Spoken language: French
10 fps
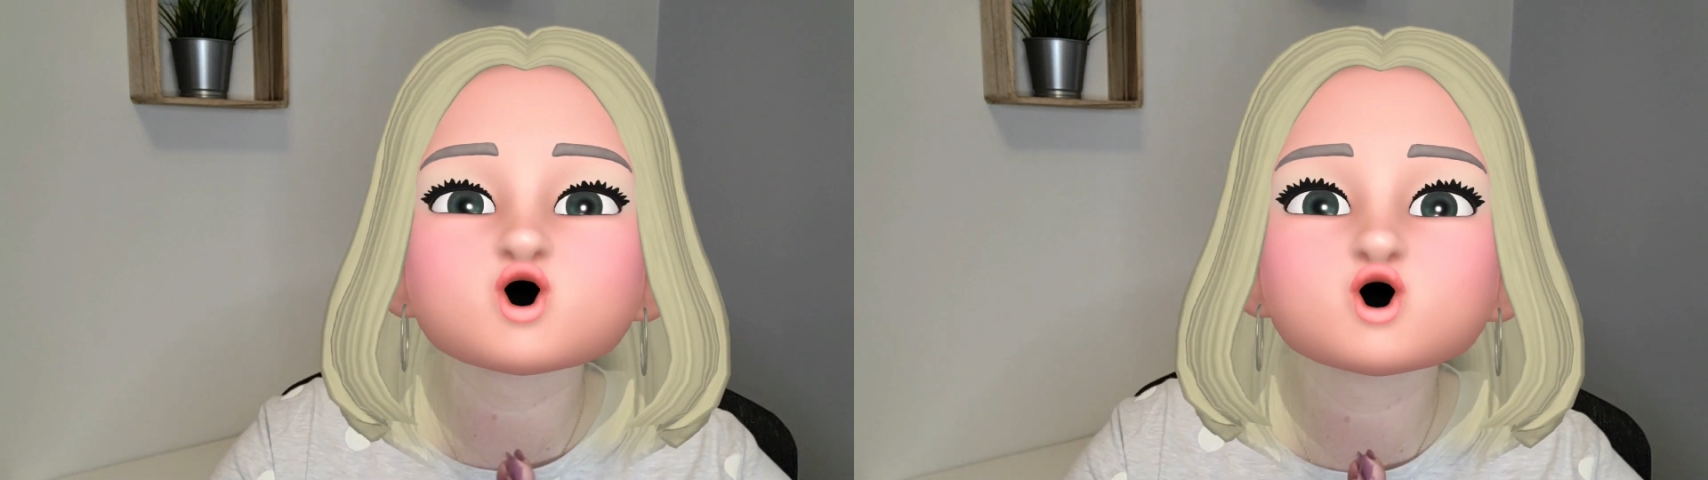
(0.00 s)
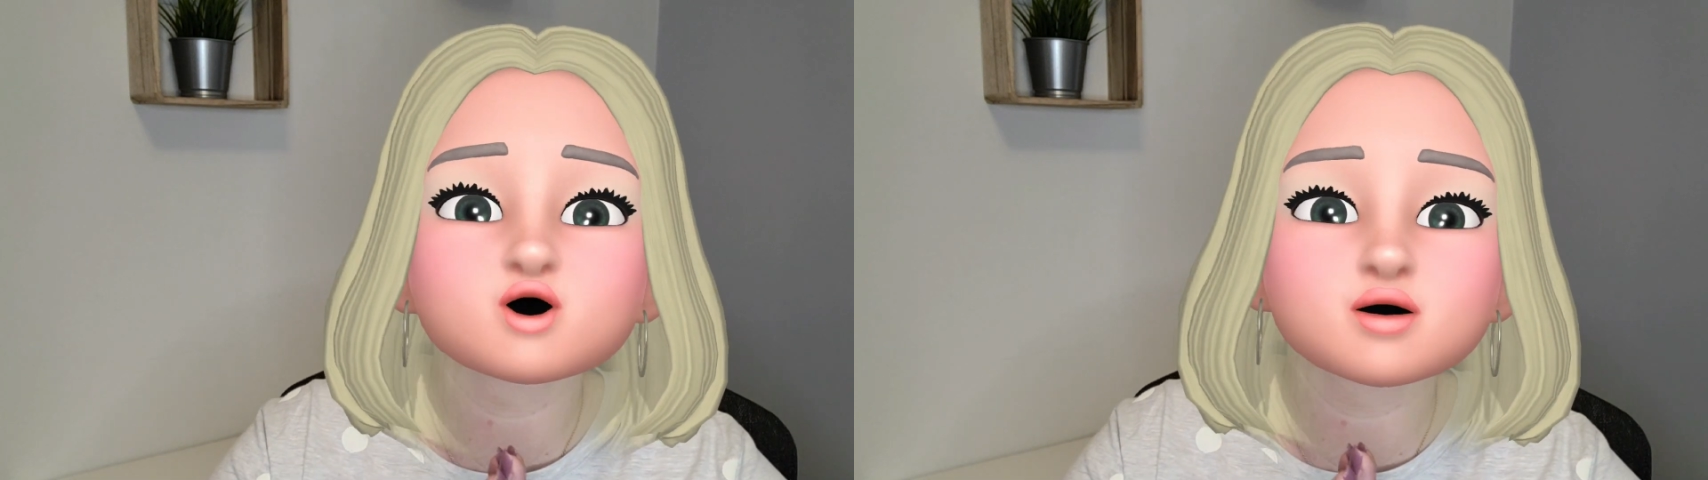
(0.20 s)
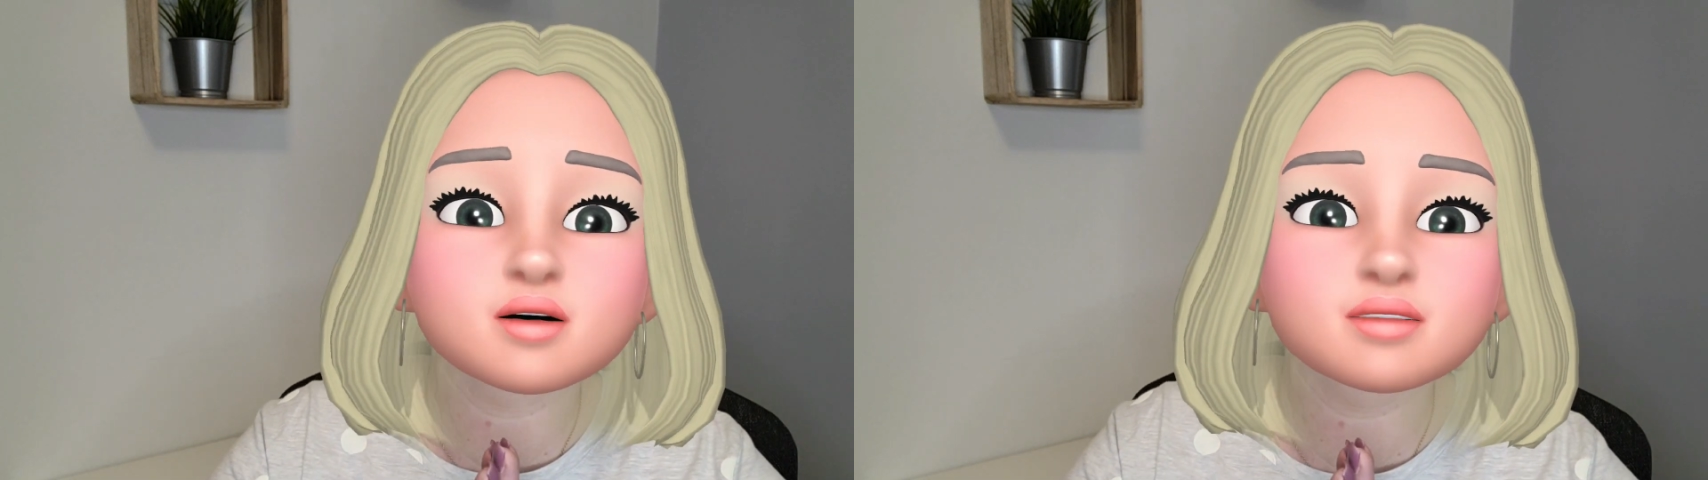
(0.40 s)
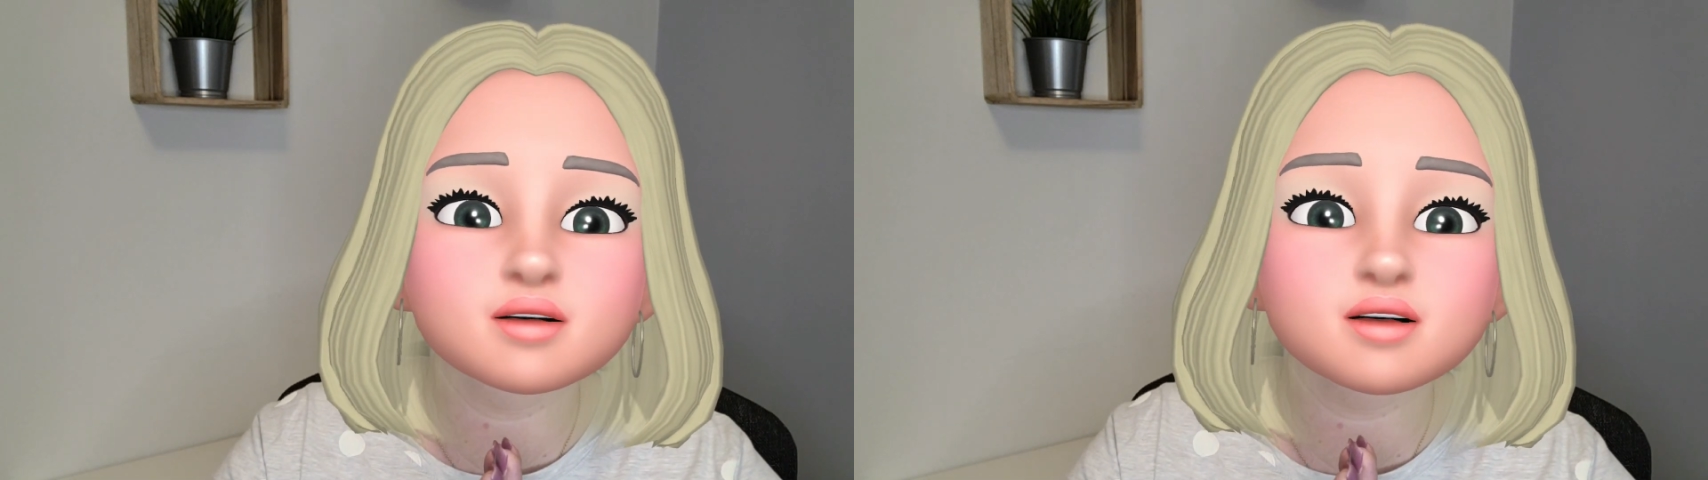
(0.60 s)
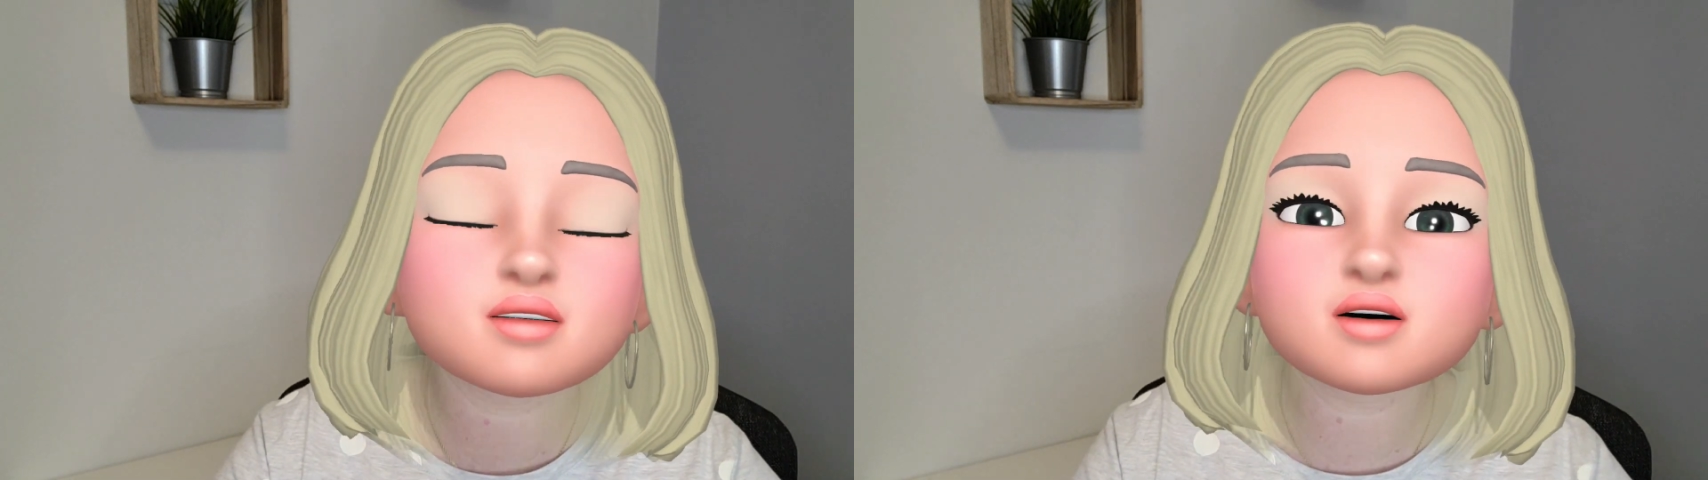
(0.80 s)
je ne
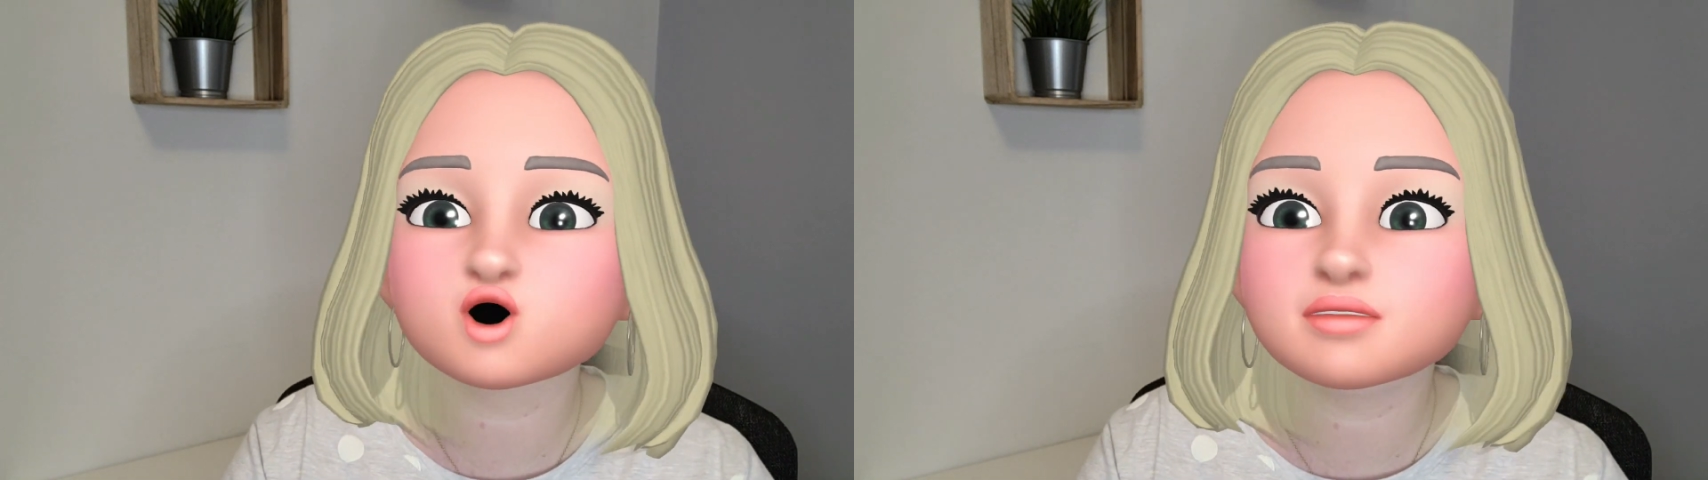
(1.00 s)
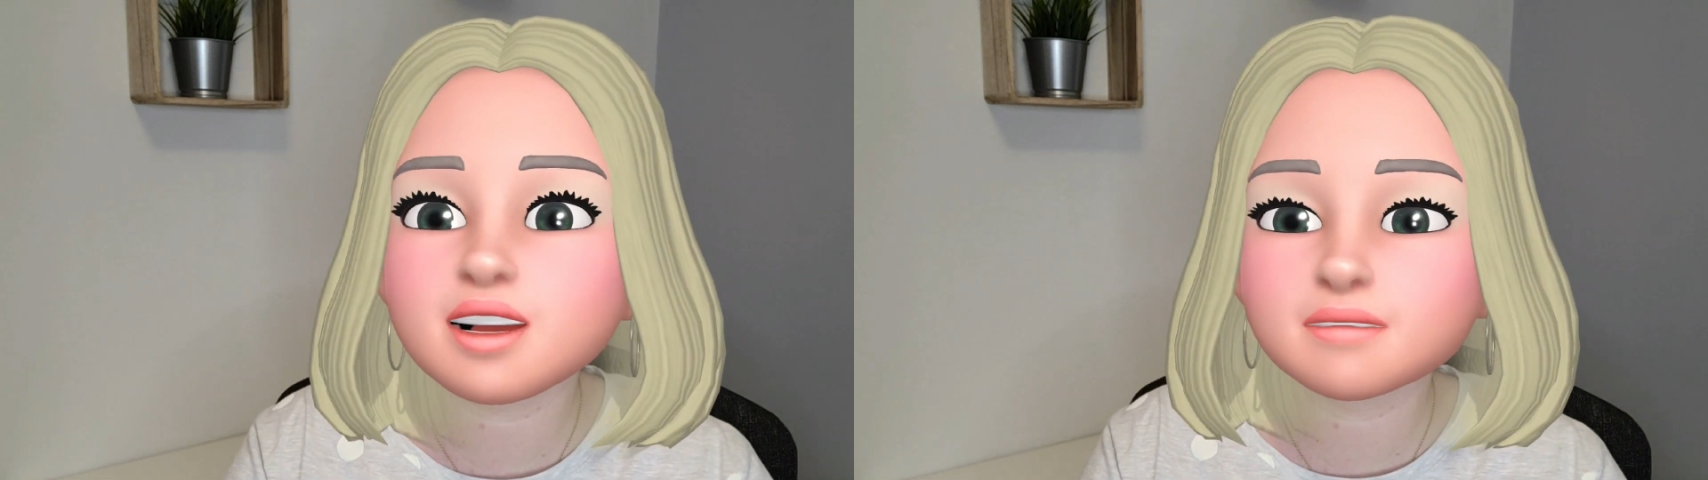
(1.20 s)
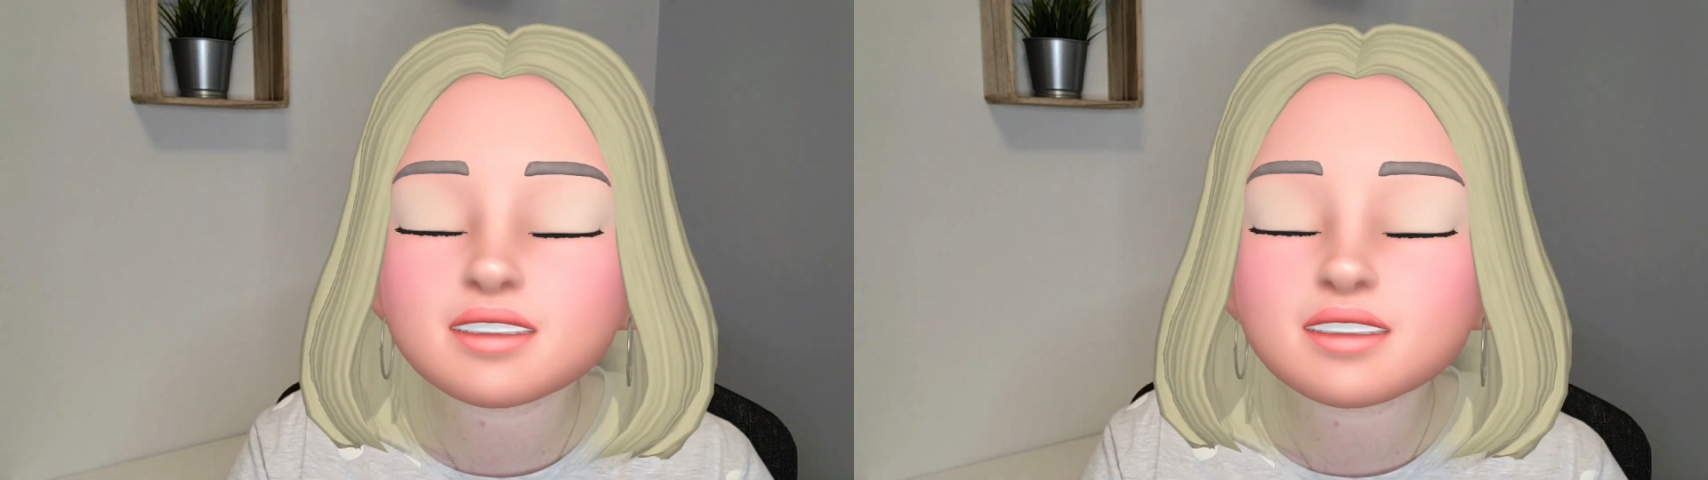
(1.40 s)
vous le montre pas